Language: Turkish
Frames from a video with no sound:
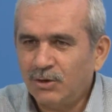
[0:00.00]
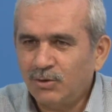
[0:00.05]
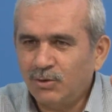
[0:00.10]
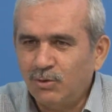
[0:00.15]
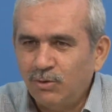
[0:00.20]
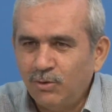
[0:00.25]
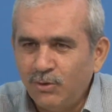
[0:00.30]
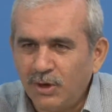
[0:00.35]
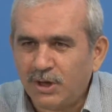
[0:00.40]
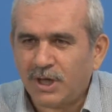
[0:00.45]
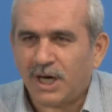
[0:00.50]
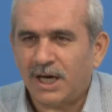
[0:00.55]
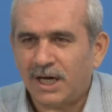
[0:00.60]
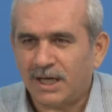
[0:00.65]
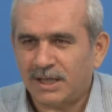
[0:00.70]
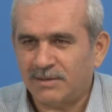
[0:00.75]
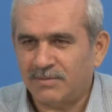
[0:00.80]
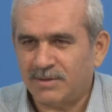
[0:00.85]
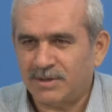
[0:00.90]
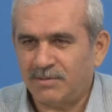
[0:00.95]
Günlük
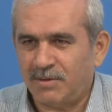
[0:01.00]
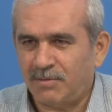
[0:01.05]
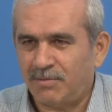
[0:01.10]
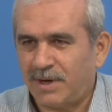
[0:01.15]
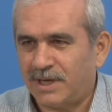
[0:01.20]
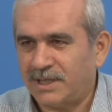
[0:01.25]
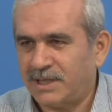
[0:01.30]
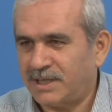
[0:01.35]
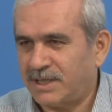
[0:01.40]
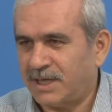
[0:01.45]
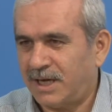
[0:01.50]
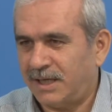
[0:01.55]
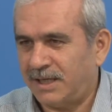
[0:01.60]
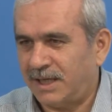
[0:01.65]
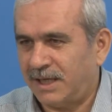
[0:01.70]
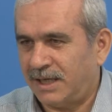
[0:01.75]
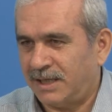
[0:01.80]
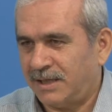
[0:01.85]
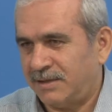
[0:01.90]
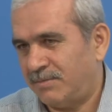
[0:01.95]
hayatımızın bir parçası
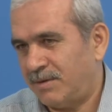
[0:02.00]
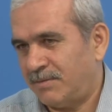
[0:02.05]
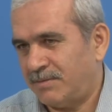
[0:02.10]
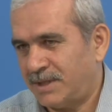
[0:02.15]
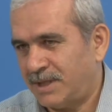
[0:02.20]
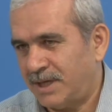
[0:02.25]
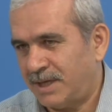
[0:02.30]
haline getirmemiz